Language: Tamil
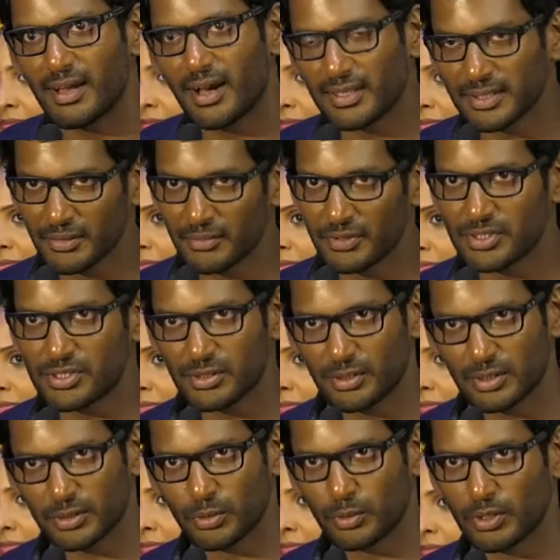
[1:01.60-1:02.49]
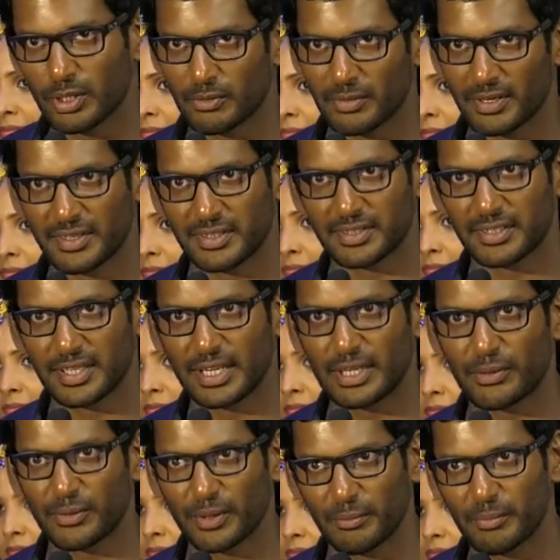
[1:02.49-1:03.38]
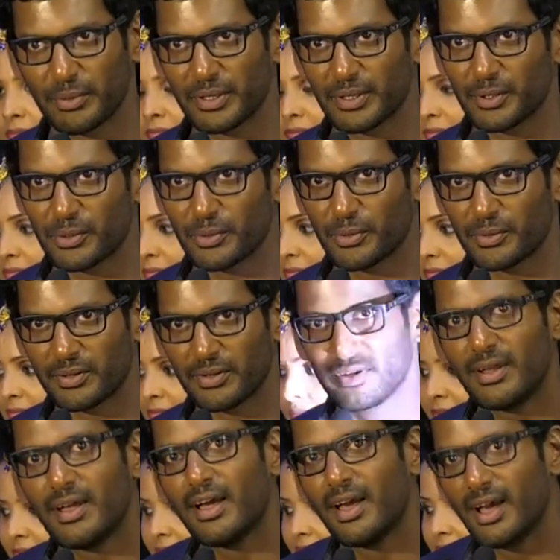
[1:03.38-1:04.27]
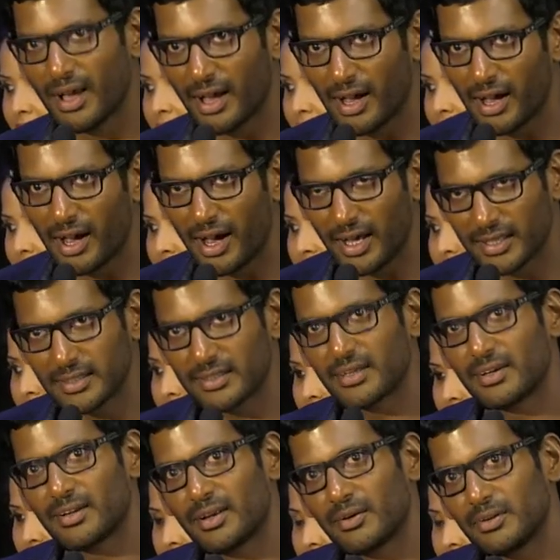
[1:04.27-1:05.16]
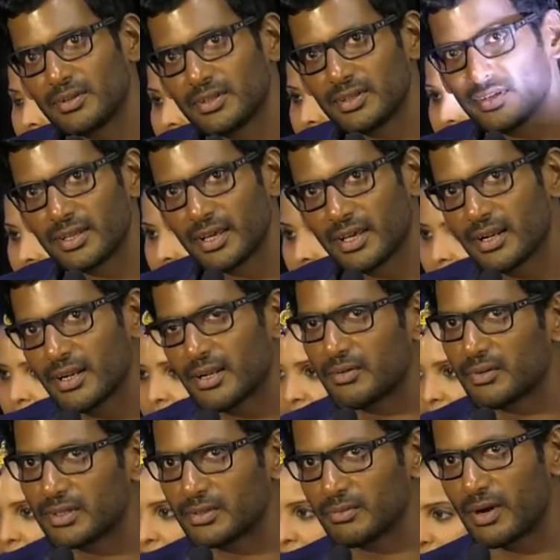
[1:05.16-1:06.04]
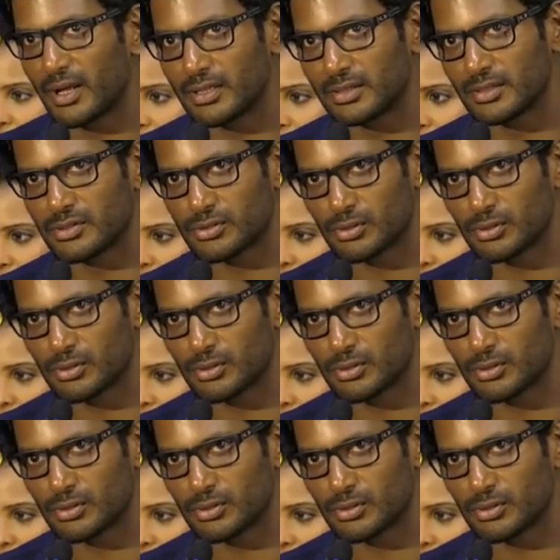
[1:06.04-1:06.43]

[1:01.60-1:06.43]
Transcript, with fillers: அந்த விஷயம் அந்த உணர்வு எனக்கு தெரியும் எப்படி இருக்கும்னு அதை தான் நான் வந்து நேரில் வந்து வாழ்த்து